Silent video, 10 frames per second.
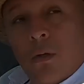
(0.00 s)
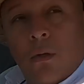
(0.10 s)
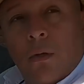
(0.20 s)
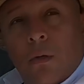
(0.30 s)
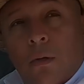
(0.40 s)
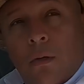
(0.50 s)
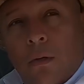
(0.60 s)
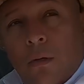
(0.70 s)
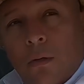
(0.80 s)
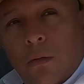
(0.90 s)
ideal para las
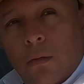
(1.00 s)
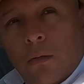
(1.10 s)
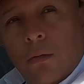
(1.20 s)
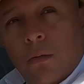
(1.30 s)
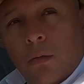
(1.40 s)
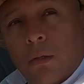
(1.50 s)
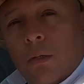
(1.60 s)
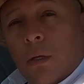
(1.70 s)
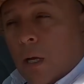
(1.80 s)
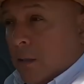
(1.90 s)
personas que son
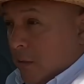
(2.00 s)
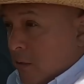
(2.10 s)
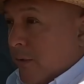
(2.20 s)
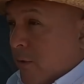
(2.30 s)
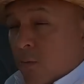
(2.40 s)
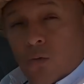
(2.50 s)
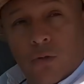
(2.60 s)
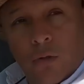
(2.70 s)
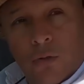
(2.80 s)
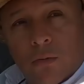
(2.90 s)
altas, altas y,
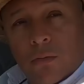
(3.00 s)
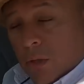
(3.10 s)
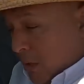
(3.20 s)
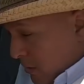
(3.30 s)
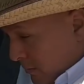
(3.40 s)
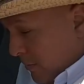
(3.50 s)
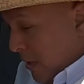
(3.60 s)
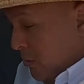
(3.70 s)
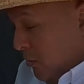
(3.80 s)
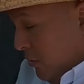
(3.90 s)
robustos, mayores, sí,
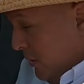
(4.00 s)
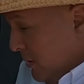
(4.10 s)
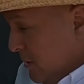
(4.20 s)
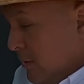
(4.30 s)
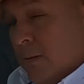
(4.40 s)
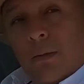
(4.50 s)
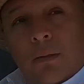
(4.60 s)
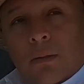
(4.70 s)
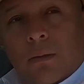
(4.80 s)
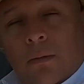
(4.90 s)
mayores, muy
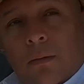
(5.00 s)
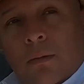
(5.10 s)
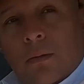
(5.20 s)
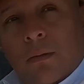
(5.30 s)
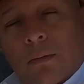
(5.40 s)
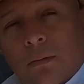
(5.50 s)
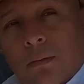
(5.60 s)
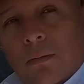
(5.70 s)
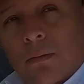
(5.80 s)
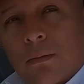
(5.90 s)
cómodos. Imagínate una
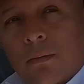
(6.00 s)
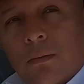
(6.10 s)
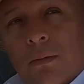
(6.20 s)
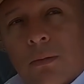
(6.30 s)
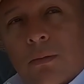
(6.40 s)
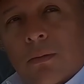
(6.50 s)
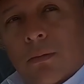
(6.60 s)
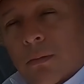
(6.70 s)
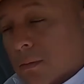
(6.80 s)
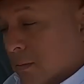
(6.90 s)
persona robusta,
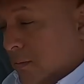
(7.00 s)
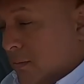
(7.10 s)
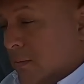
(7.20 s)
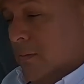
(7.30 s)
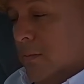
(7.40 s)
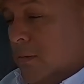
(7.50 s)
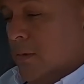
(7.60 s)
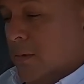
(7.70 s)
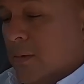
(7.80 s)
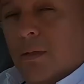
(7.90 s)
alta, una persona mayor
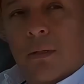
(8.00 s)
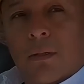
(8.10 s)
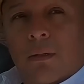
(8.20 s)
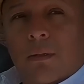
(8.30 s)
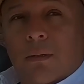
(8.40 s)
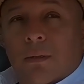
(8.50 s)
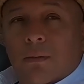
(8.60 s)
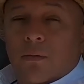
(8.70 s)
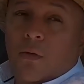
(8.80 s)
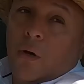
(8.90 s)
en un chevicito que
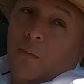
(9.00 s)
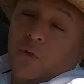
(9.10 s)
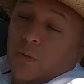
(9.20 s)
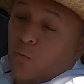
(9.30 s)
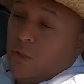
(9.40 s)
incómodo. No, pues